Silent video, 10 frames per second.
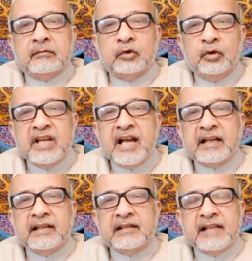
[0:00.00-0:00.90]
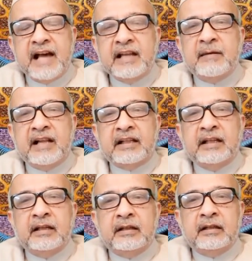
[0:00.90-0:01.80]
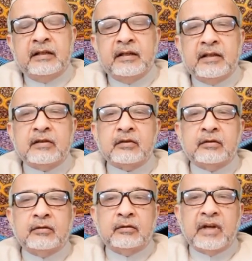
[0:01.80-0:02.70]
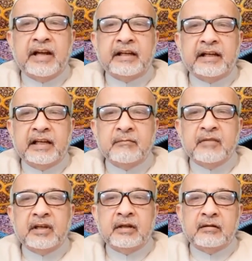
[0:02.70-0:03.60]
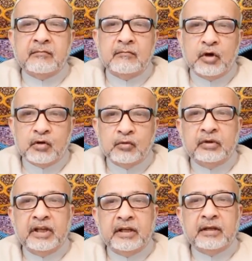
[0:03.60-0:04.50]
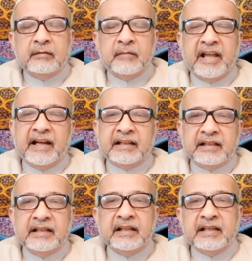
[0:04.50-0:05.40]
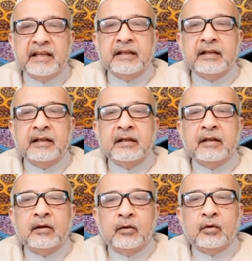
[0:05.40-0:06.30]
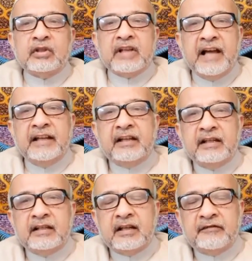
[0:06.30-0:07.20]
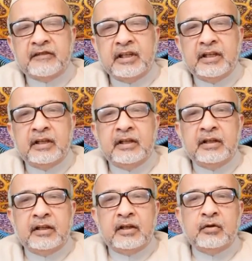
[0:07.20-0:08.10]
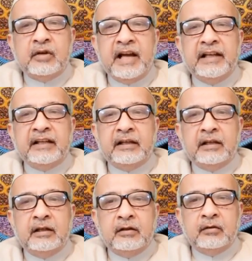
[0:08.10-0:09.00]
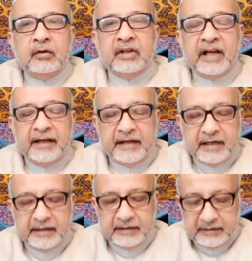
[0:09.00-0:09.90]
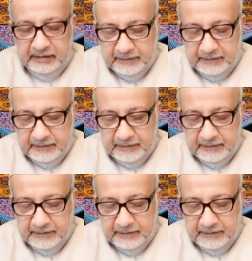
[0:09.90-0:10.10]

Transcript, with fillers: दुनिया के सारी बातें इस कुरान करीम में मौजूद हैं बयान की गई हैं उस खालिद की तरफ से कि जो खालिद कुल कायनात है